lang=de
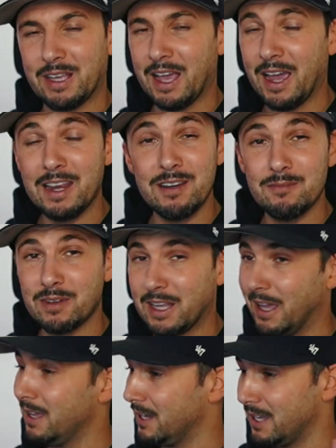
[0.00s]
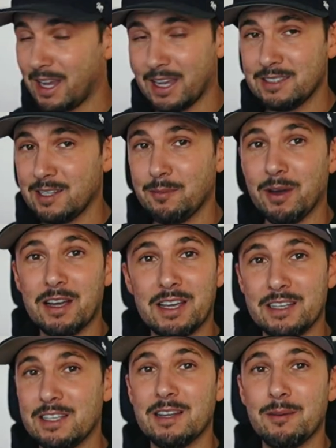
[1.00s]
Kein, gar kein Thema,
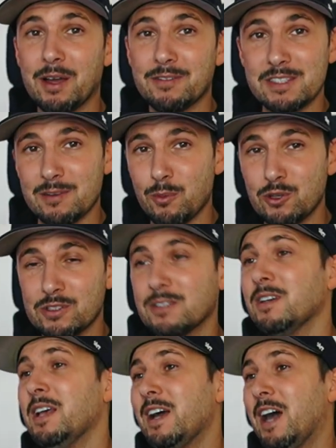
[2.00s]
kann jeder machen, was er möchte,